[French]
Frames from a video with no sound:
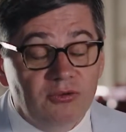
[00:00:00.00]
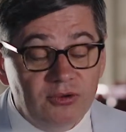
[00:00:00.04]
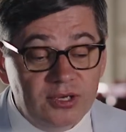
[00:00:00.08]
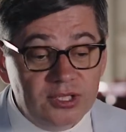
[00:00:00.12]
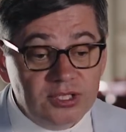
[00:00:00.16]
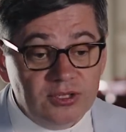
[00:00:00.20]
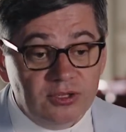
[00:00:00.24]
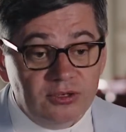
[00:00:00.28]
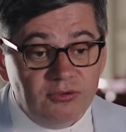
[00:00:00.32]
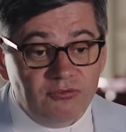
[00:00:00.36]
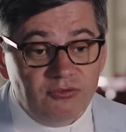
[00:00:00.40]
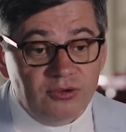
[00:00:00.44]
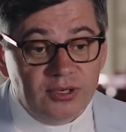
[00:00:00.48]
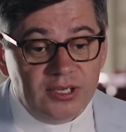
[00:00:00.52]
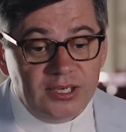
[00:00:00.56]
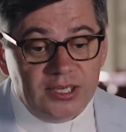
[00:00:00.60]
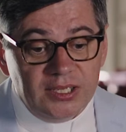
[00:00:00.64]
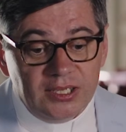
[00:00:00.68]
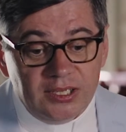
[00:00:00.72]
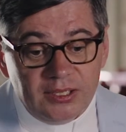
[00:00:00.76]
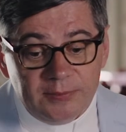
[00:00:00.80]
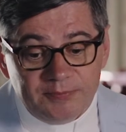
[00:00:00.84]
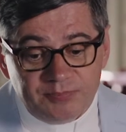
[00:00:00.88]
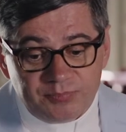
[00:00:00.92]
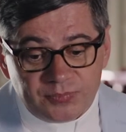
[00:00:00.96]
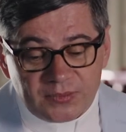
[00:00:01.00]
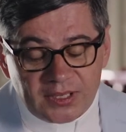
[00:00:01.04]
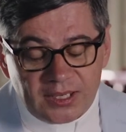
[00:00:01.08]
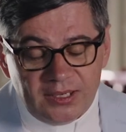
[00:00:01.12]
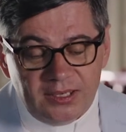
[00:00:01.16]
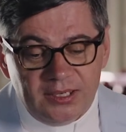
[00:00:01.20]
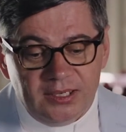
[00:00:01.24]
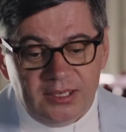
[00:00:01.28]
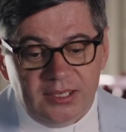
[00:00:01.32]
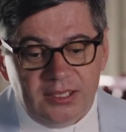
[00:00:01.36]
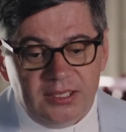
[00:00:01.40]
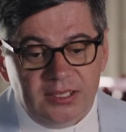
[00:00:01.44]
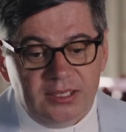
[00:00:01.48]
Les, les,
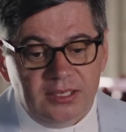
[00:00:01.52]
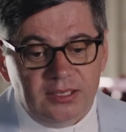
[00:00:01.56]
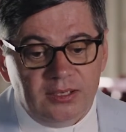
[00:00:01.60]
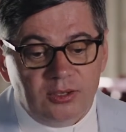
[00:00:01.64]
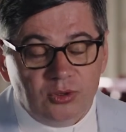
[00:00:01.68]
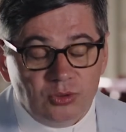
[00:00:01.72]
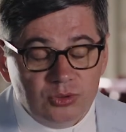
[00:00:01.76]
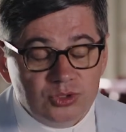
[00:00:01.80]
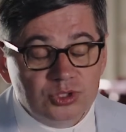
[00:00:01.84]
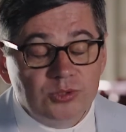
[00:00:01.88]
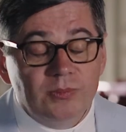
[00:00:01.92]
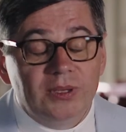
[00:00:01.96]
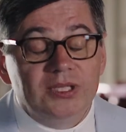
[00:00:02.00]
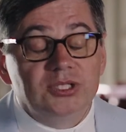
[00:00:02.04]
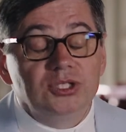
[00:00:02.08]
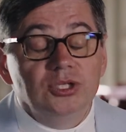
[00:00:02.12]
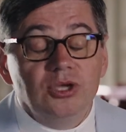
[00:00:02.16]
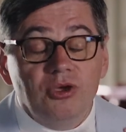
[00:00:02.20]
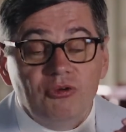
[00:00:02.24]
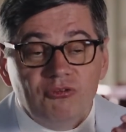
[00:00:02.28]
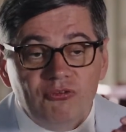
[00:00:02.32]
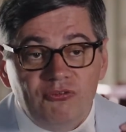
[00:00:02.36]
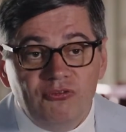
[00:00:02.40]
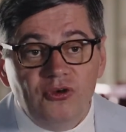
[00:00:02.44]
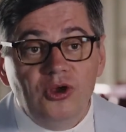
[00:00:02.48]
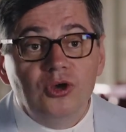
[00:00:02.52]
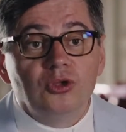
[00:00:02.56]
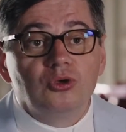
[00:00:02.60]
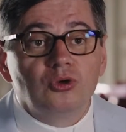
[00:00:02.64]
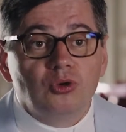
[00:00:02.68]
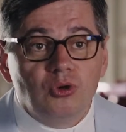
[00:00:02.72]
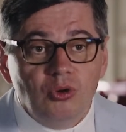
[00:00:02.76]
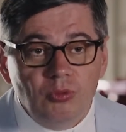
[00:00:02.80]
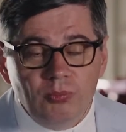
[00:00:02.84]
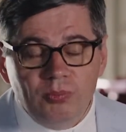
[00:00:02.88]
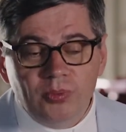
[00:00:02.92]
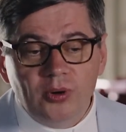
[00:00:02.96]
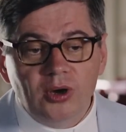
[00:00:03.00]
les consommateurs veulent
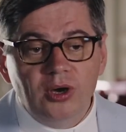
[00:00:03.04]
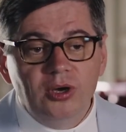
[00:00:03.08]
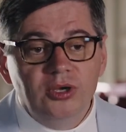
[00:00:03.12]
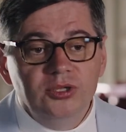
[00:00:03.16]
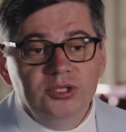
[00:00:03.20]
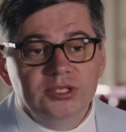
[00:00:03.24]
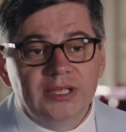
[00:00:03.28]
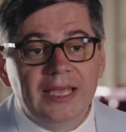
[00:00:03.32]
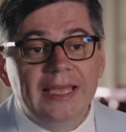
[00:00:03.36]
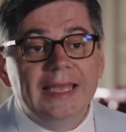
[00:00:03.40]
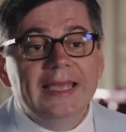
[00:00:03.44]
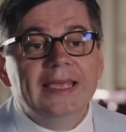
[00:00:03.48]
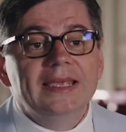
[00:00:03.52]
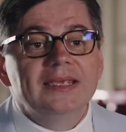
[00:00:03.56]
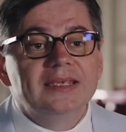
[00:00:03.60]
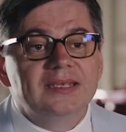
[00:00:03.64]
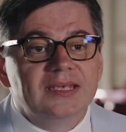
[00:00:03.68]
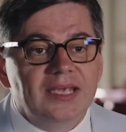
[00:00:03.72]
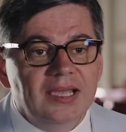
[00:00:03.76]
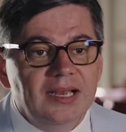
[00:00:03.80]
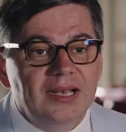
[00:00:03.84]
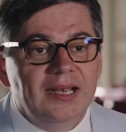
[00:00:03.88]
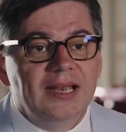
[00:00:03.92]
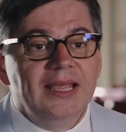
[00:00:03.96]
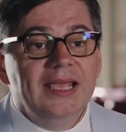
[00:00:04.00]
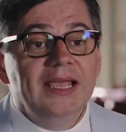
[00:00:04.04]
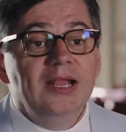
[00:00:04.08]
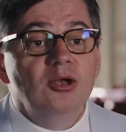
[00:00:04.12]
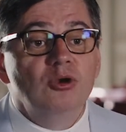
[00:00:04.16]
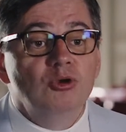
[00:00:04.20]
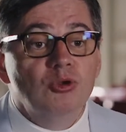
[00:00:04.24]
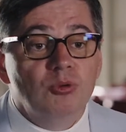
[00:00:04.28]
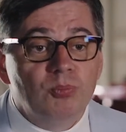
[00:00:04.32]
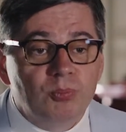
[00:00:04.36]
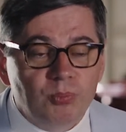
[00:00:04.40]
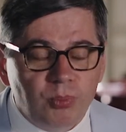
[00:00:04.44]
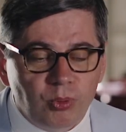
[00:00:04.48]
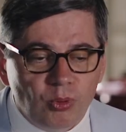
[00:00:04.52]
comprendre quel est
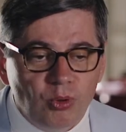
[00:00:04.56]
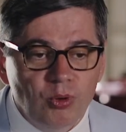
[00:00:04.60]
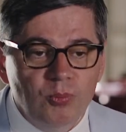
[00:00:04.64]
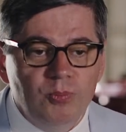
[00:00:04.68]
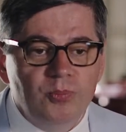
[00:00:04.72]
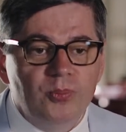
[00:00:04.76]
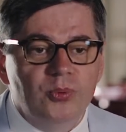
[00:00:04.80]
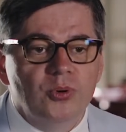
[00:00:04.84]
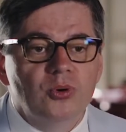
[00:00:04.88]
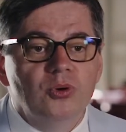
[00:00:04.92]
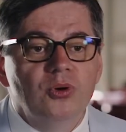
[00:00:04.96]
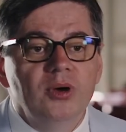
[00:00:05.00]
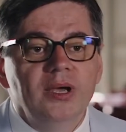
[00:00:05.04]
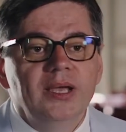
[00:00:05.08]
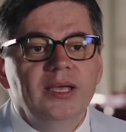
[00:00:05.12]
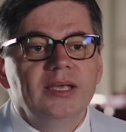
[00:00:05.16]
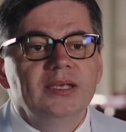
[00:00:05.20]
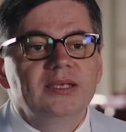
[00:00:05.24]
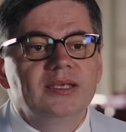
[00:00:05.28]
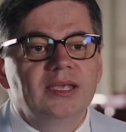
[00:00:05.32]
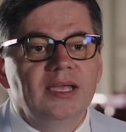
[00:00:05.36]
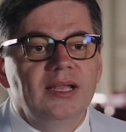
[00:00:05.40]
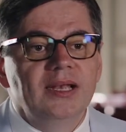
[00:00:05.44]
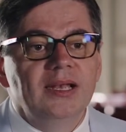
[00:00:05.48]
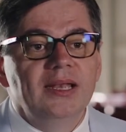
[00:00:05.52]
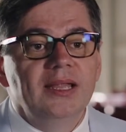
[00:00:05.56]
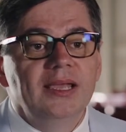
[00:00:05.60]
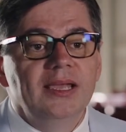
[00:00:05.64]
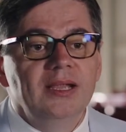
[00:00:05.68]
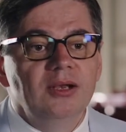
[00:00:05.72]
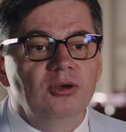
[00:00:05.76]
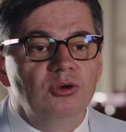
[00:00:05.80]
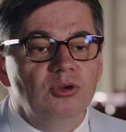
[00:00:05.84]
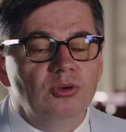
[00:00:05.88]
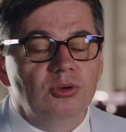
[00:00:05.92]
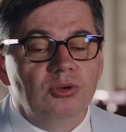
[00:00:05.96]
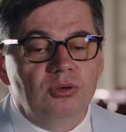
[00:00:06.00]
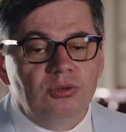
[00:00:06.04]
le propos, quel
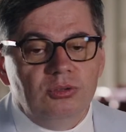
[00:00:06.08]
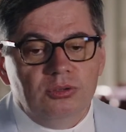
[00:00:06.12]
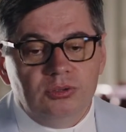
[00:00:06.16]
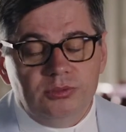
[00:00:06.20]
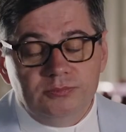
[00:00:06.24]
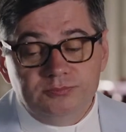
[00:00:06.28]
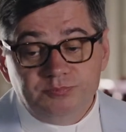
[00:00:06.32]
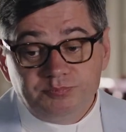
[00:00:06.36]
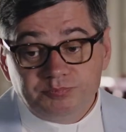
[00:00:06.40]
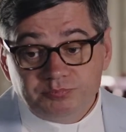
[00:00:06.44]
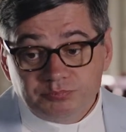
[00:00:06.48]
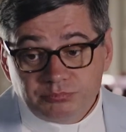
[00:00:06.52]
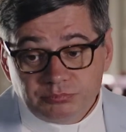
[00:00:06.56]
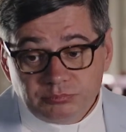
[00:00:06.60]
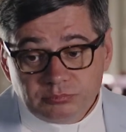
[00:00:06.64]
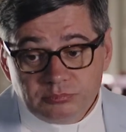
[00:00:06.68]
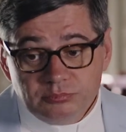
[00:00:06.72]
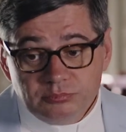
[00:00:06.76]
est le,